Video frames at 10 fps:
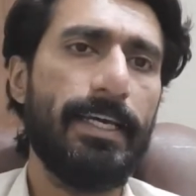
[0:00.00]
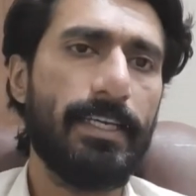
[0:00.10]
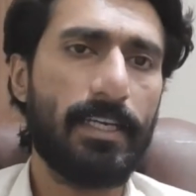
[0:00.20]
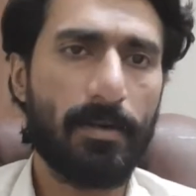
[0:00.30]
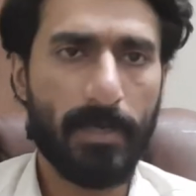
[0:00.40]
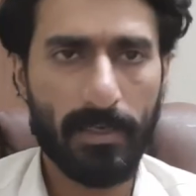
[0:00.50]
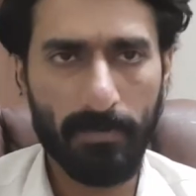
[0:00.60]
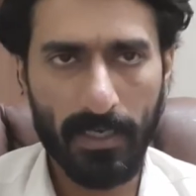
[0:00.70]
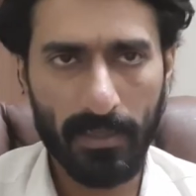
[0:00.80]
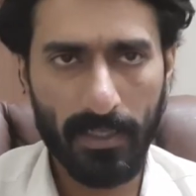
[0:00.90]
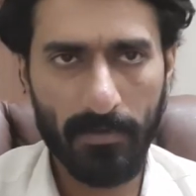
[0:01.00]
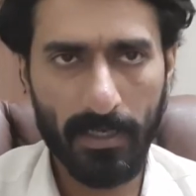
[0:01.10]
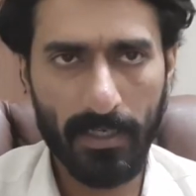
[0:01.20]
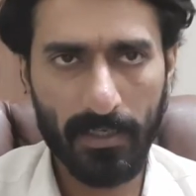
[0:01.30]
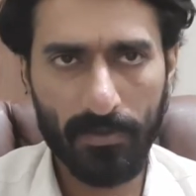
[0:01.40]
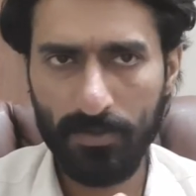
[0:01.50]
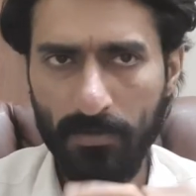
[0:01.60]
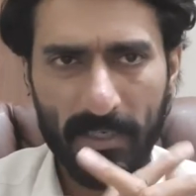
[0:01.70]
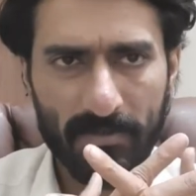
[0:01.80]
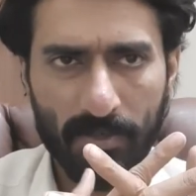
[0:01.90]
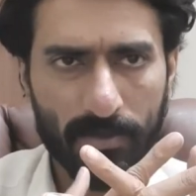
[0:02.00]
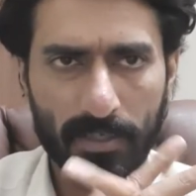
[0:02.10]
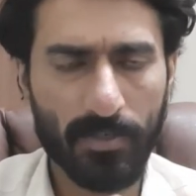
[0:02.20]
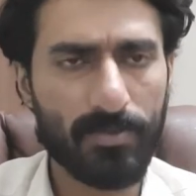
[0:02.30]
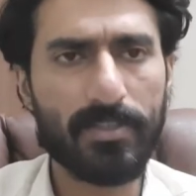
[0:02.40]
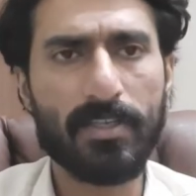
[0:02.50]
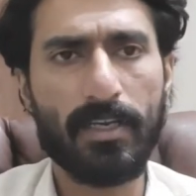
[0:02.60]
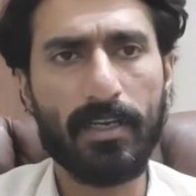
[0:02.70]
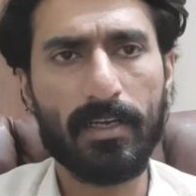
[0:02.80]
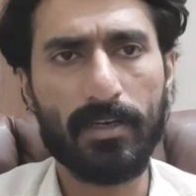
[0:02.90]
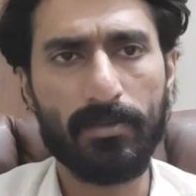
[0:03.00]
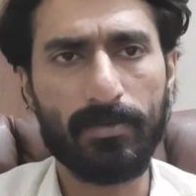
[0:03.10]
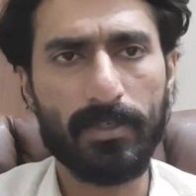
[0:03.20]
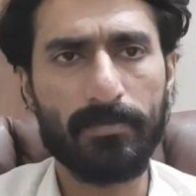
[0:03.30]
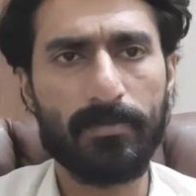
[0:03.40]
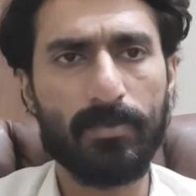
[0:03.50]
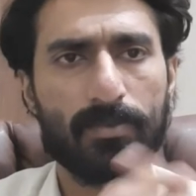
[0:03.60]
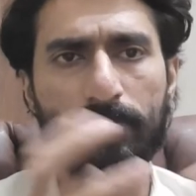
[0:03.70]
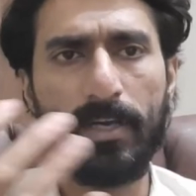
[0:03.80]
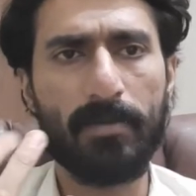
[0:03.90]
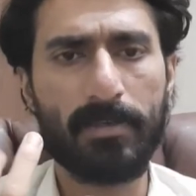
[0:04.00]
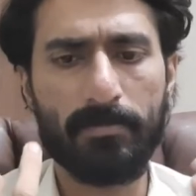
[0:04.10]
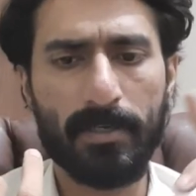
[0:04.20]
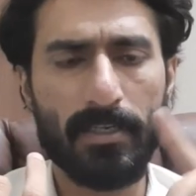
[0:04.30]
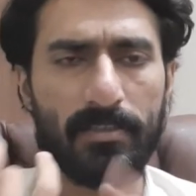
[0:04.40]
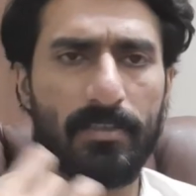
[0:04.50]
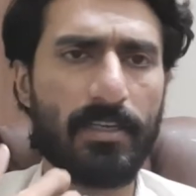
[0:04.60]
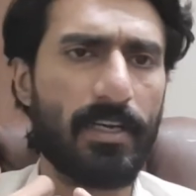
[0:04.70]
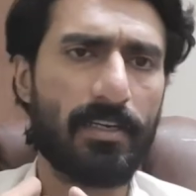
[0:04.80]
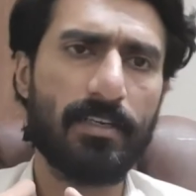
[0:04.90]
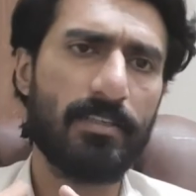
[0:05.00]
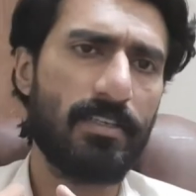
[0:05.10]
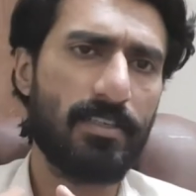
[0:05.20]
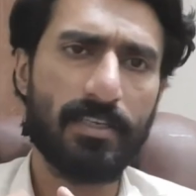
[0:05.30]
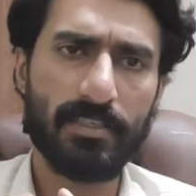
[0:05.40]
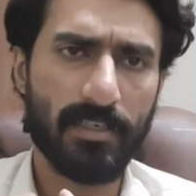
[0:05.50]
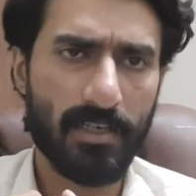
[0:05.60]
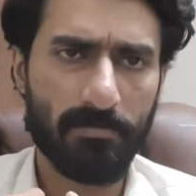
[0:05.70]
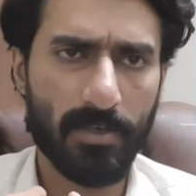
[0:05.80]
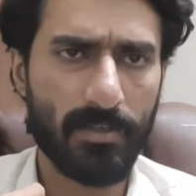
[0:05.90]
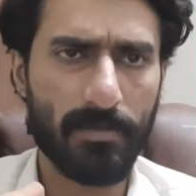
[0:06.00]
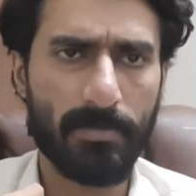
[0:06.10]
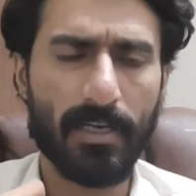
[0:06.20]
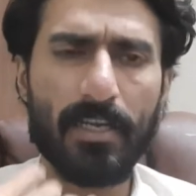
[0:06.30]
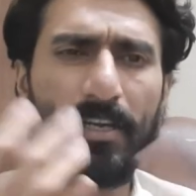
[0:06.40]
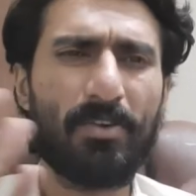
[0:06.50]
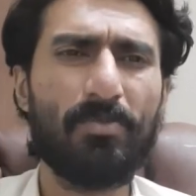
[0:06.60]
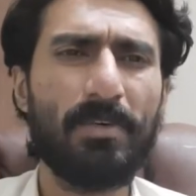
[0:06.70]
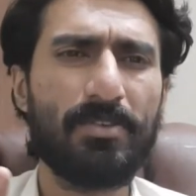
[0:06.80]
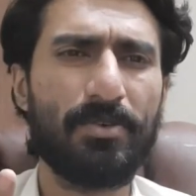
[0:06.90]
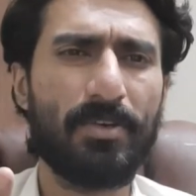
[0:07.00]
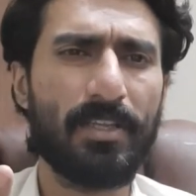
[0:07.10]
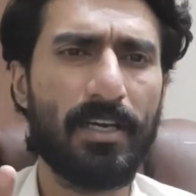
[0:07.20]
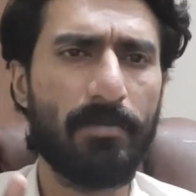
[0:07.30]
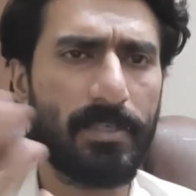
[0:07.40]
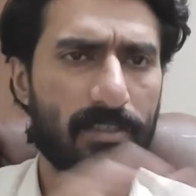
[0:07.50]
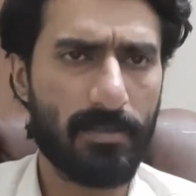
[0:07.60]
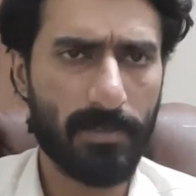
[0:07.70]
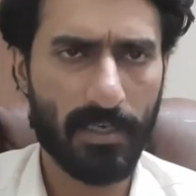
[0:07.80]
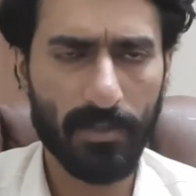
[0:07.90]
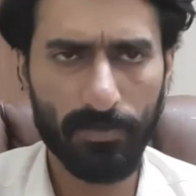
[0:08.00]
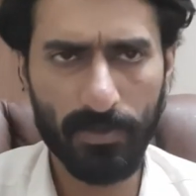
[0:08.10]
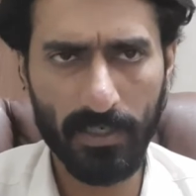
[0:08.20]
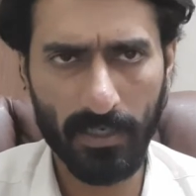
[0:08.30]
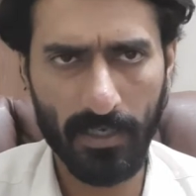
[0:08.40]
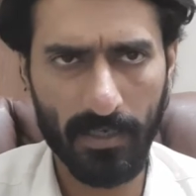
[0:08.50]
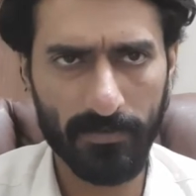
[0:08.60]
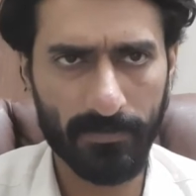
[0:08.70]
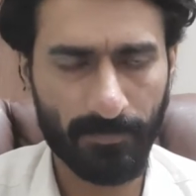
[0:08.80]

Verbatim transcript: ये अगर मेरी बात नहीं मानेगी तो इसको मैं सौ तरीक़ों से जलील कर दूंगा उसमें आपके पास करेक्टर असेसिनेशन एक बहुत ही प्यारा है एक रूमर छोड़ दें आप किसी भी खातून के ख़िलाफ़